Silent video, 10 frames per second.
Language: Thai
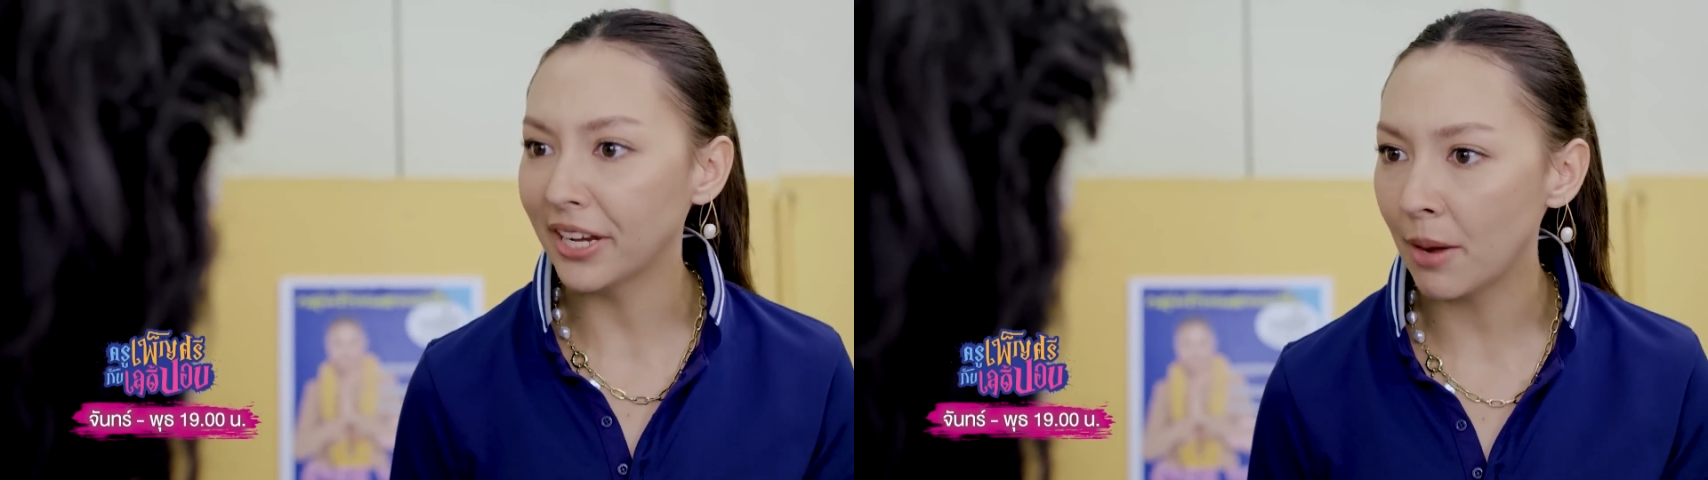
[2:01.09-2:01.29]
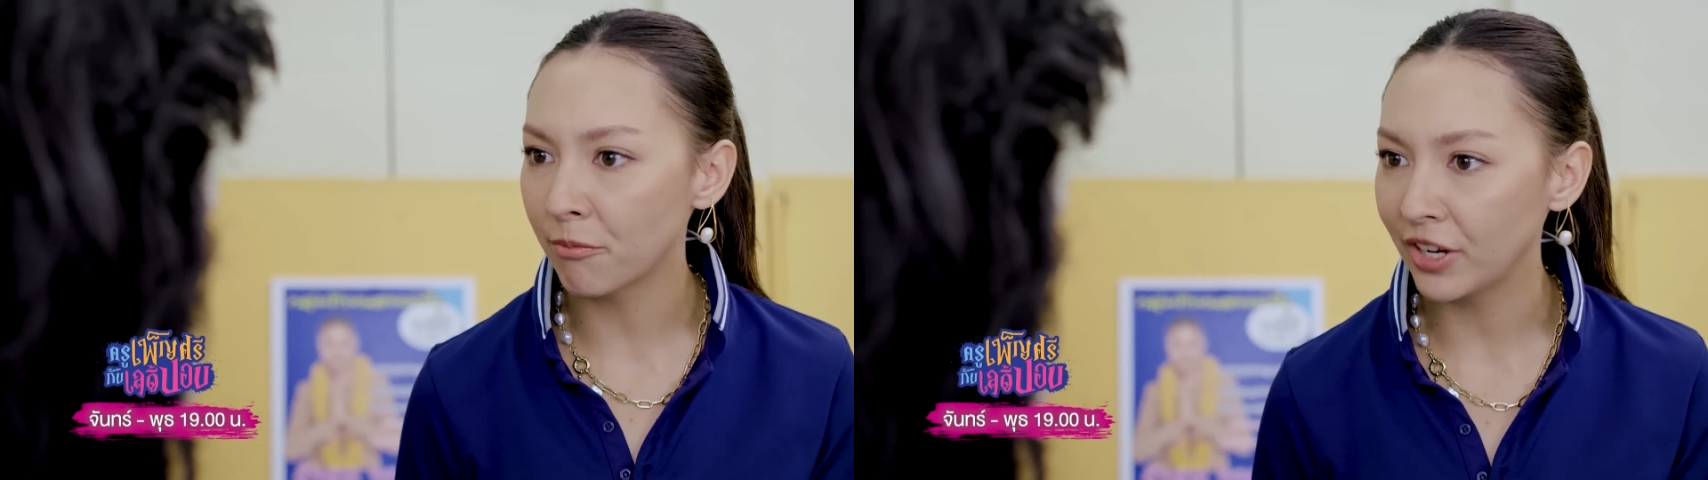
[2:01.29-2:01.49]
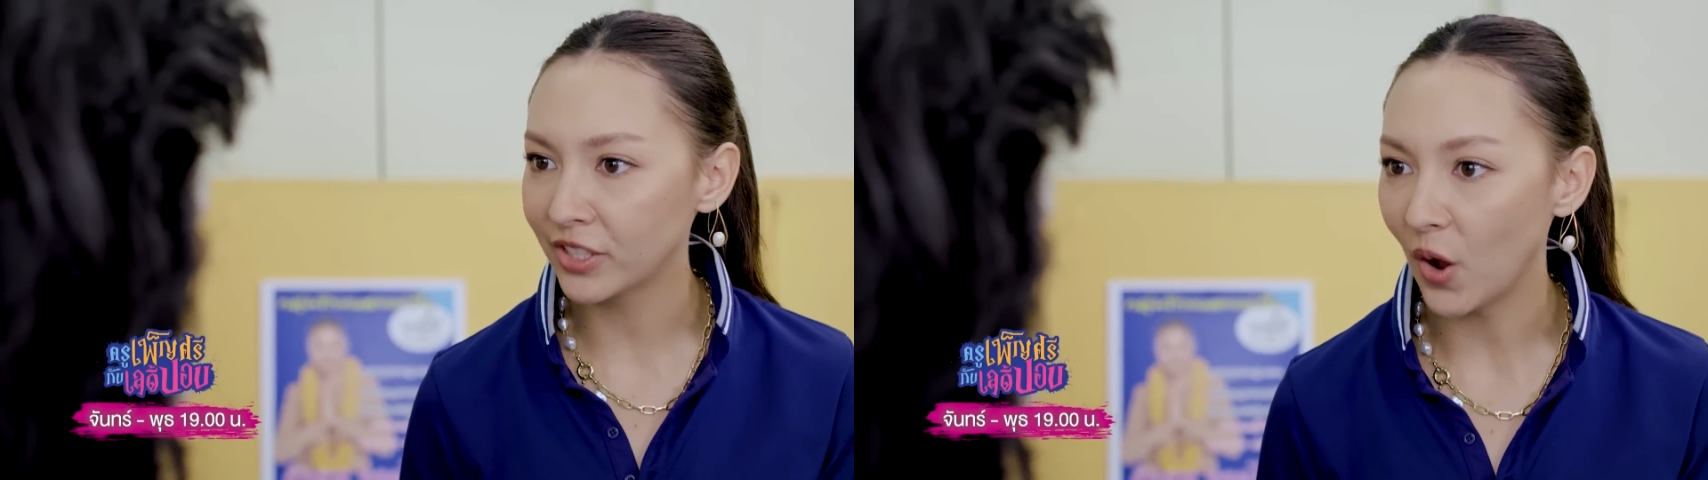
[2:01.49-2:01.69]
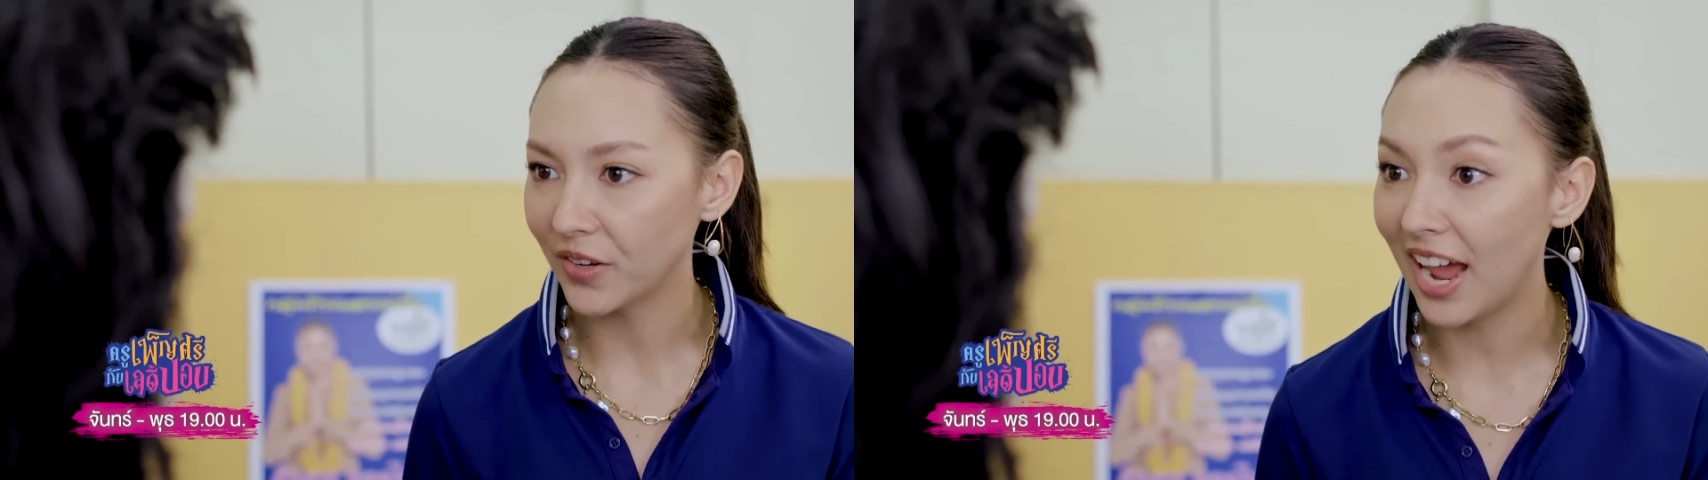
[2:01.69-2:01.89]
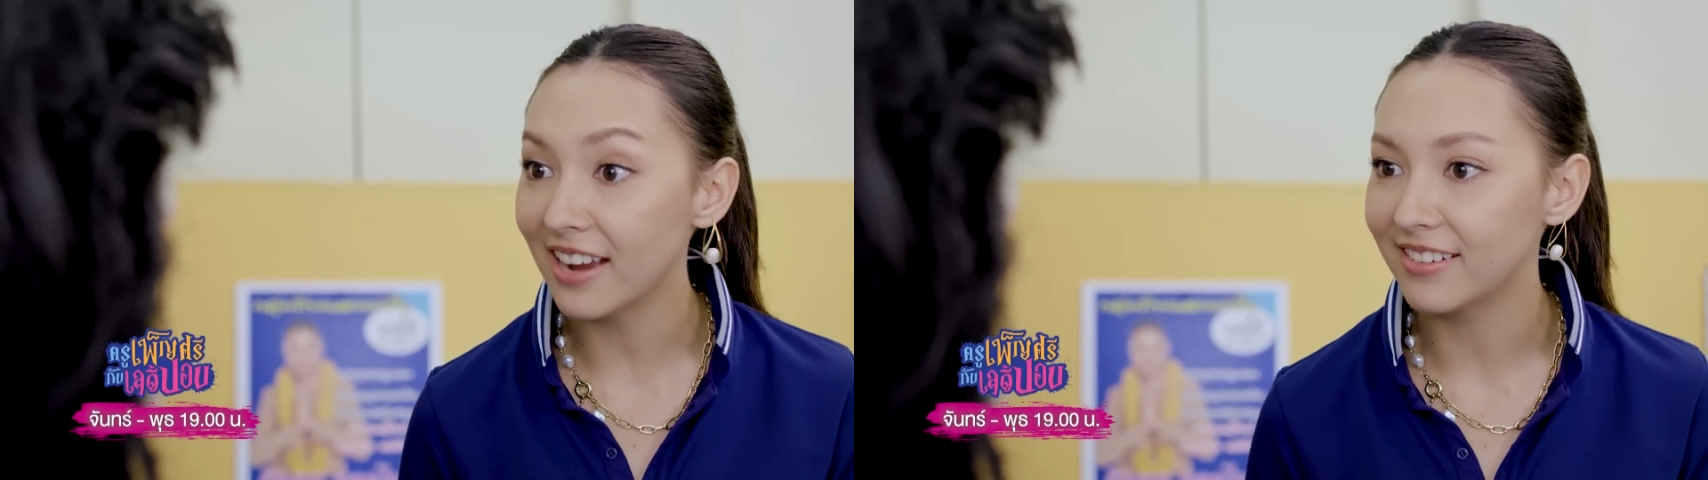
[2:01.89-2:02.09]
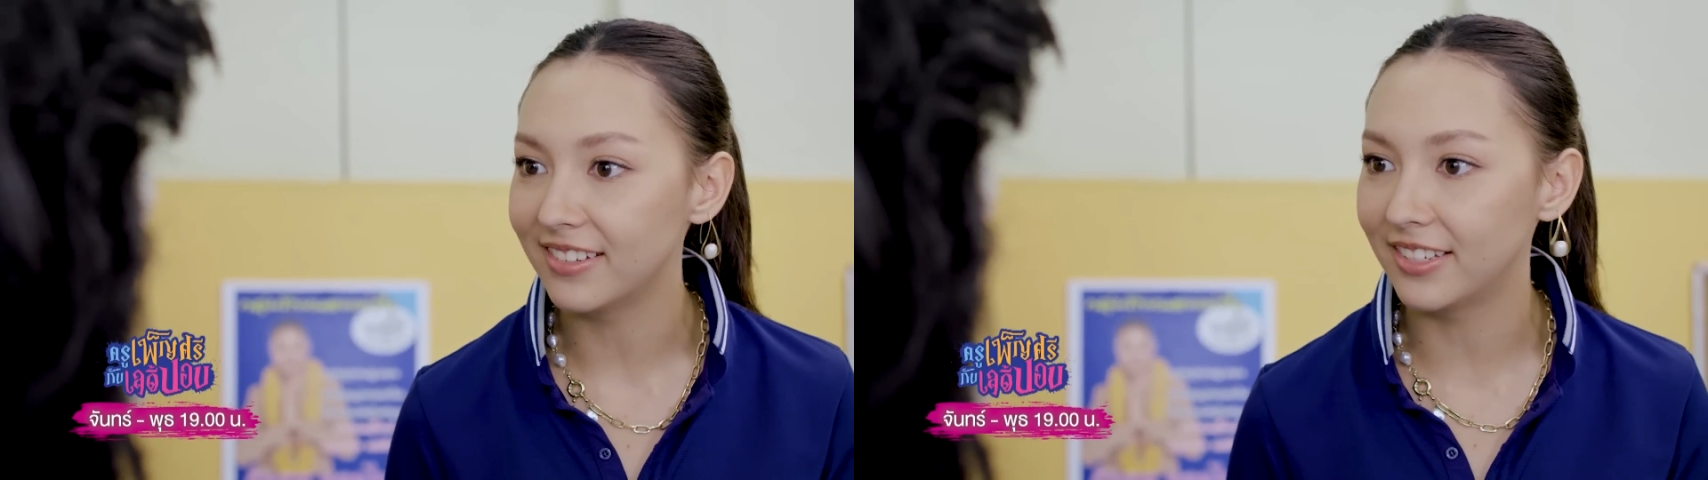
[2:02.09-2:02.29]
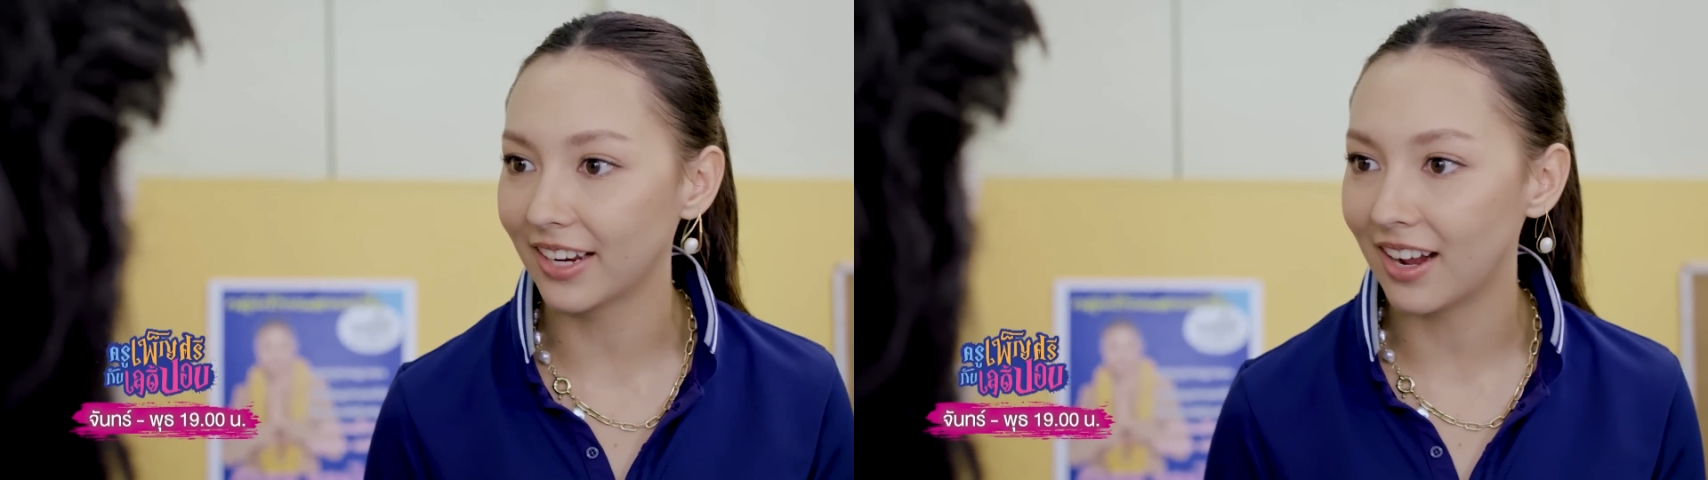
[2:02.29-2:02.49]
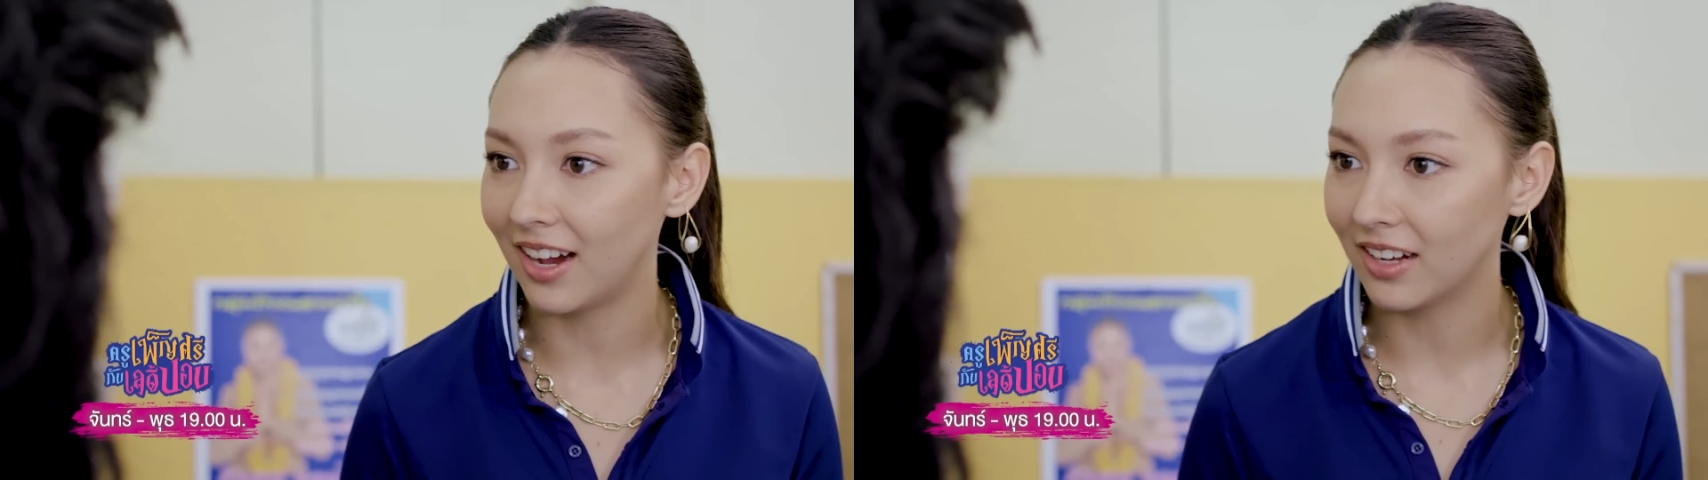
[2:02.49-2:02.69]
ทำรีสอร์ทได้เด็
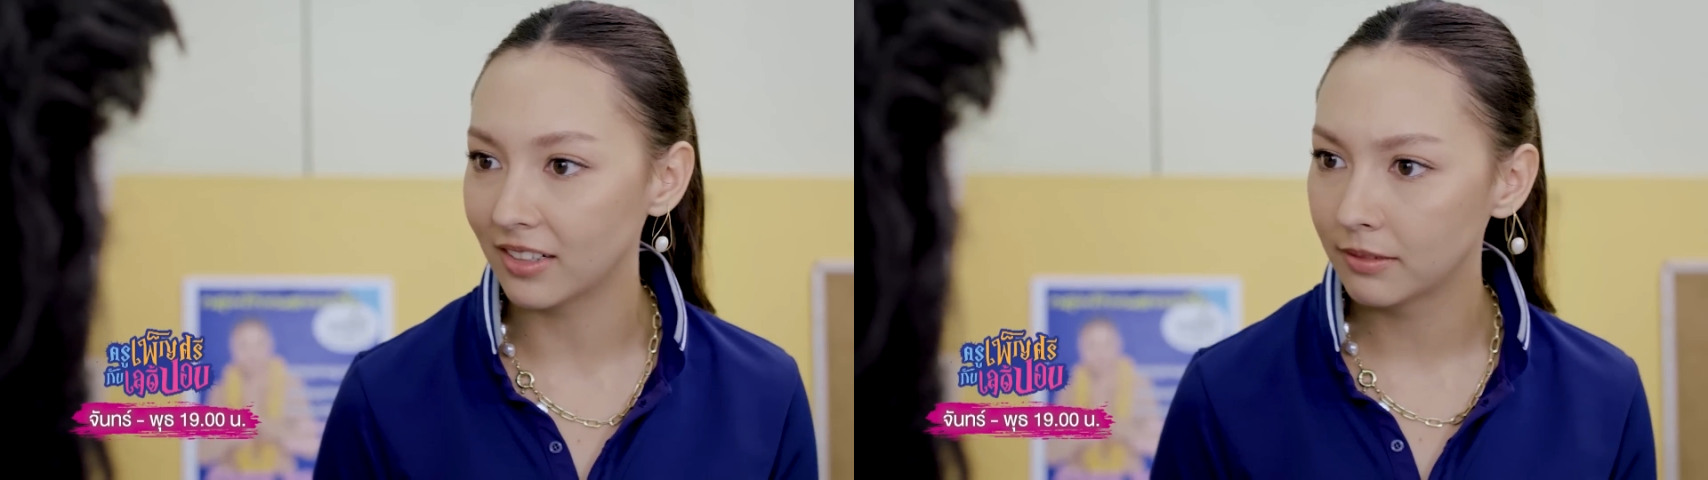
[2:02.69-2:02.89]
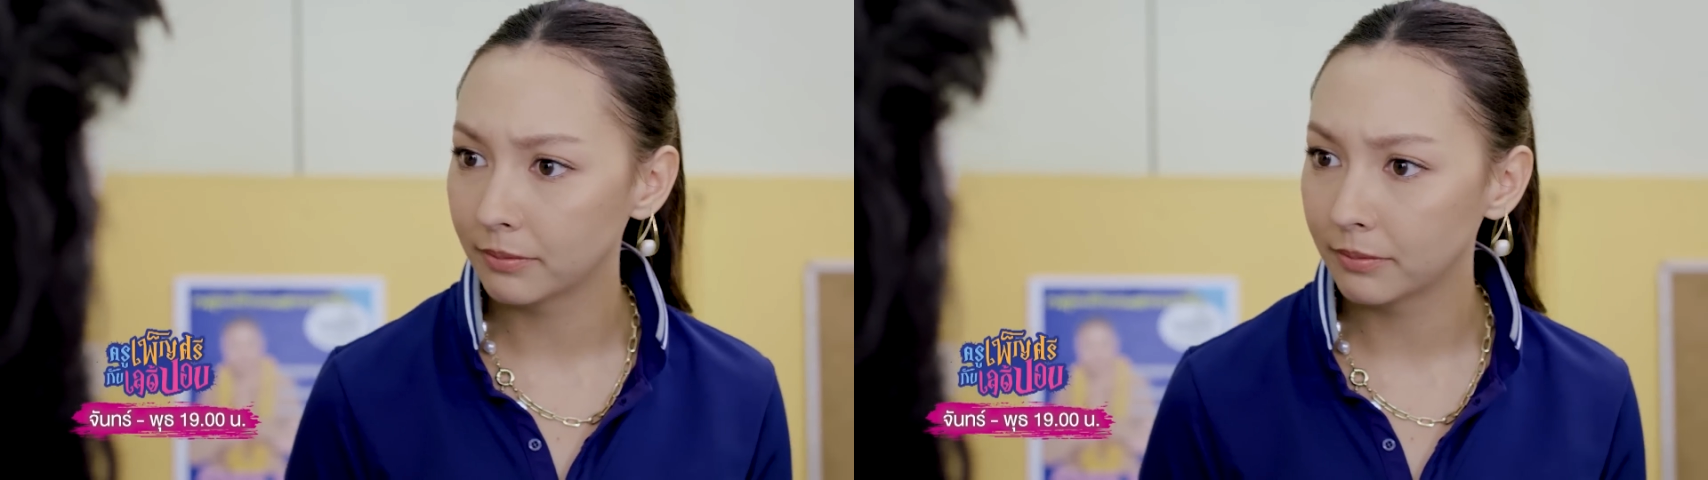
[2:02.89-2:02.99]
ดขาด